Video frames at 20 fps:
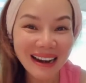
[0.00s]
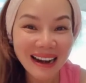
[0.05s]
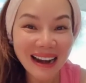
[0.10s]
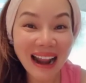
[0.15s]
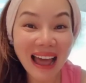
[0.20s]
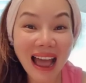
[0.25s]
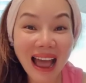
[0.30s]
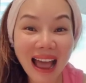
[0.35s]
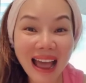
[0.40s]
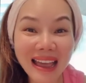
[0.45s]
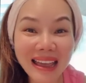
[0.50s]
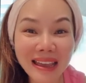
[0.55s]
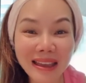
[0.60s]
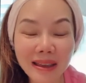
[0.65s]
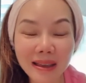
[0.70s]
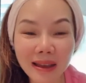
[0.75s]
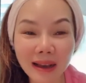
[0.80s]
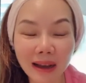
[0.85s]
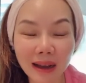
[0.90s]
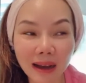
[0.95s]
ลาย
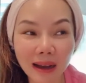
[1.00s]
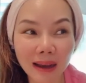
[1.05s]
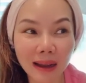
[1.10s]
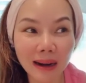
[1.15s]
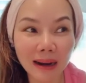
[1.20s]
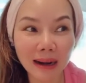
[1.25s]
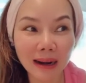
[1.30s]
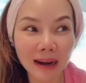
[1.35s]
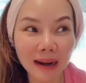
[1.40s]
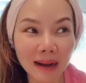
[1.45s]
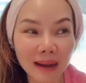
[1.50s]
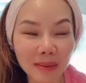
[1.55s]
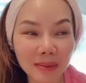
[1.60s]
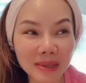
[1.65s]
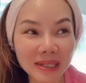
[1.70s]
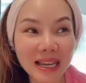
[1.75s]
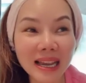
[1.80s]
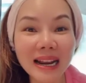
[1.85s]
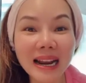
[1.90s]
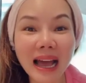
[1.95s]
อ่าไม่
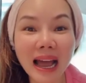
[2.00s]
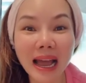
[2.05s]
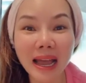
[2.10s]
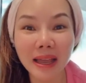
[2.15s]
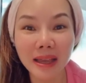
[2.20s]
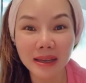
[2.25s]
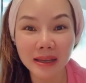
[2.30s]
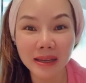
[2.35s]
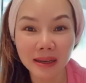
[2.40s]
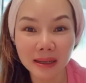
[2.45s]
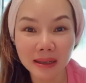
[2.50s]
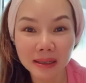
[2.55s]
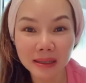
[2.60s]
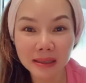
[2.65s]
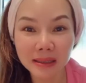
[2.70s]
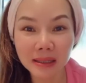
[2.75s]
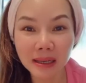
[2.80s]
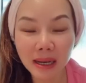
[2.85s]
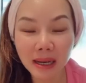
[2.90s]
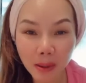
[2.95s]
ใช่ลาย
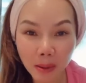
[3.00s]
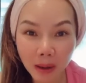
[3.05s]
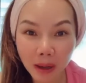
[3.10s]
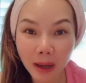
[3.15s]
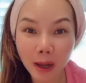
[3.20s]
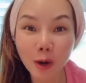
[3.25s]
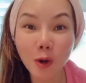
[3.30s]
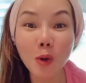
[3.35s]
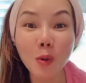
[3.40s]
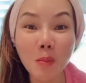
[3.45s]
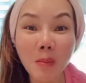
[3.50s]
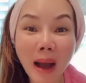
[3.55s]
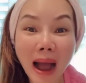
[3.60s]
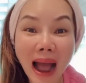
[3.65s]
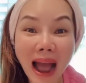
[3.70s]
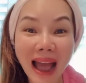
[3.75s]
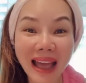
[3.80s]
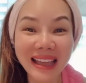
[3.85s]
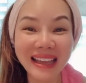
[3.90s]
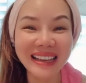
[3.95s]
เสื้อลูกไม้
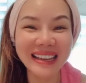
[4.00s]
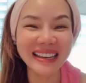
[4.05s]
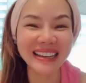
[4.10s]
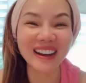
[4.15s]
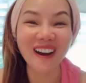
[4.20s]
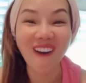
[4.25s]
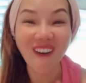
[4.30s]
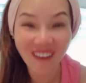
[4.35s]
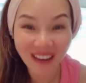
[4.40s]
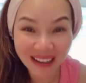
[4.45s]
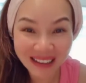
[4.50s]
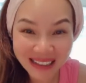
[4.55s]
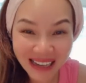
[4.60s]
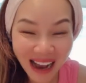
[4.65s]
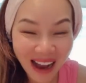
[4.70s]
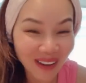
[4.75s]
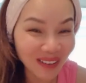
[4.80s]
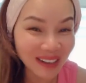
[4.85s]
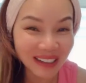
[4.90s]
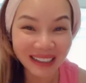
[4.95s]
คอกระ
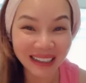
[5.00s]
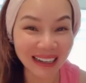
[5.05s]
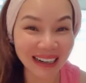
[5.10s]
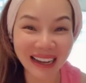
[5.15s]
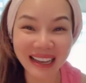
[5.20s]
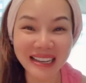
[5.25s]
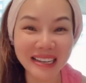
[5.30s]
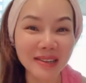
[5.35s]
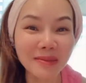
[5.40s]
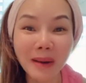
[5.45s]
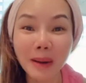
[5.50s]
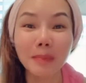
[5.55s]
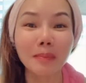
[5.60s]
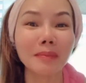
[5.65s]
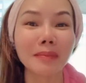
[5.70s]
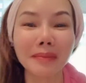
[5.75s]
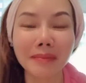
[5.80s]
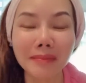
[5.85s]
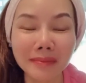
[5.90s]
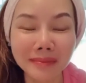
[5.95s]
เช้าหรืออะไรคือแบบ
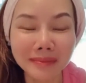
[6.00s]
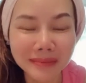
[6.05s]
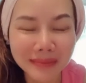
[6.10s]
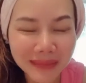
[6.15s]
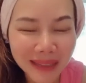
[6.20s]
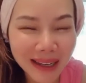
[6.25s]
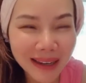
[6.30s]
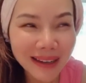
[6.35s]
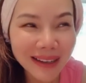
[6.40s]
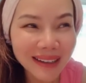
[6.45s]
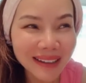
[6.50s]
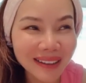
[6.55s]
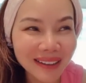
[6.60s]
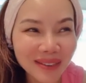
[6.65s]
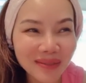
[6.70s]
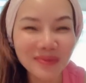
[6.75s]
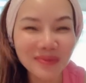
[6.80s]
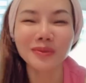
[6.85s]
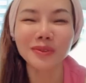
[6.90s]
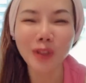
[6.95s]

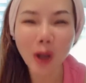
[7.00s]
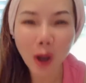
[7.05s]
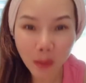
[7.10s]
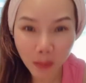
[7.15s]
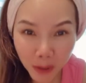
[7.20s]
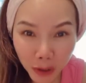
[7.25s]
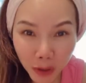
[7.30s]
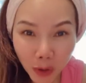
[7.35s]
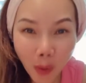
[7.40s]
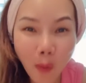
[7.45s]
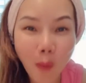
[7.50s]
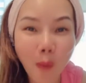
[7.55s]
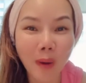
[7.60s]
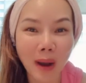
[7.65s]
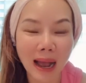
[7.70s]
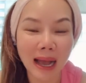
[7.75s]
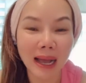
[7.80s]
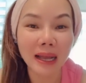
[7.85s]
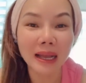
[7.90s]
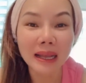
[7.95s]
ตอบไม่ถูก
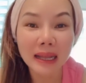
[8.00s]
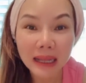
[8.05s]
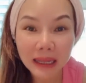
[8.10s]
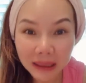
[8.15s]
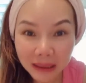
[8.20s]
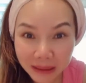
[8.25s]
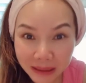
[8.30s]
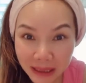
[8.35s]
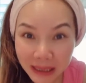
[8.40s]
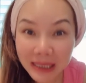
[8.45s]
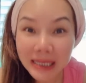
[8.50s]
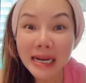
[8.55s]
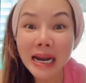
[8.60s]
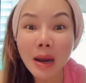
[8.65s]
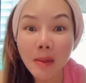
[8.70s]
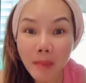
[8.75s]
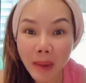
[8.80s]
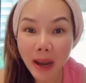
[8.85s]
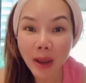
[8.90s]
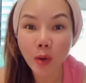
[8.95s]
อะ่ะ เชื่อ
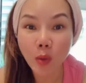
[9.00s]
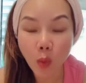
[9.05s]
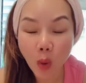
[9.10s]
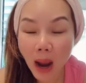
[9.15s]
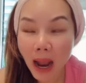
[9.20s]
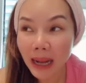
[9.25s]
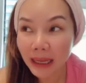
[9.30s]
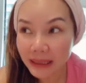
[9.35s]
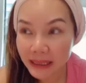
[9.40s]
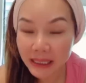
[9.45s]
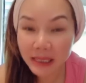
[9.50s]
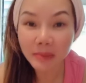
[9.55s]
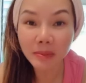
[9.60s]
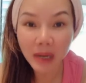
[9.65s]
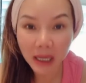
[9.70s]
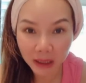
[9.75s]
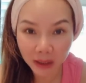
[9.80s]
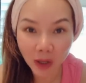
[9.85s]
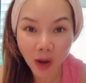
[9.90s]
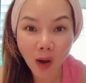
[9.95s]
ไหมว่าที่
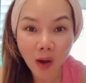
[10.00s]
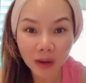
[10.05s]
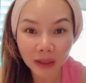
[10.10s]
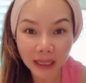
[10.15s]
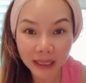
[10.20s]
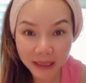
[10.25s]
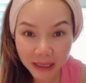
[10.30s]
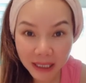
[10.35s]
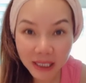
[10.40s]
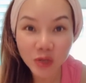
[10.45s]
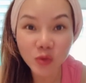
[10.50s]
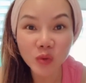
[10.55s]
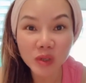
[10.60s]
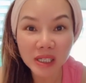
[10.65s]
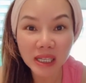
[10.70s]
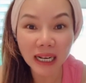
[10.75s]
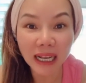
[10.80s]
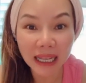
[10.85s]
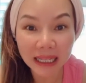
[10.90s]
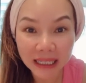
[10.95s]
เมืองนอกนะ ที่สวิต
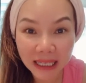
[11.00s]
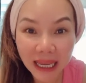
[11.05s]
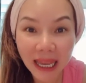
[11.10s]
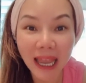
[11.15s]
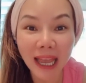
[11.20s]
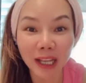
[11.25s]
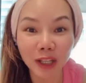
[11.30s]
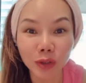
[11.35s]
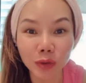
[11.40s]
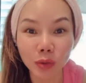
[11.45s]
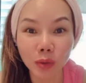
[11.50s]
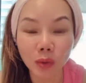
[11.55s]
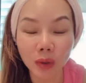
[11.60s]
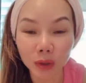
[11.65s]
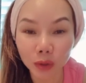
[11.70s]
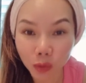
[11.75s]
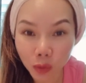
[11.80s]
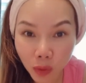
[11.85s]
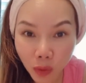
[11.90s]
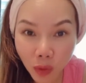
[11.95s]
เซอร์แลนด์ที่แอดอยู่
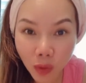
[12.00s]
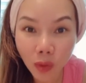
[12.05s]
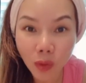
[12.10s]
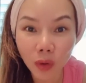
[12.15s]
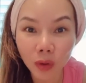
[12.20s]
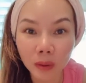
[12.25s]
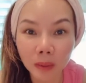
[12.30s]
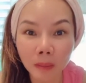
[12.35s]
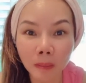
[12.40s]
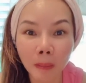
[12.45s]
ทุกคน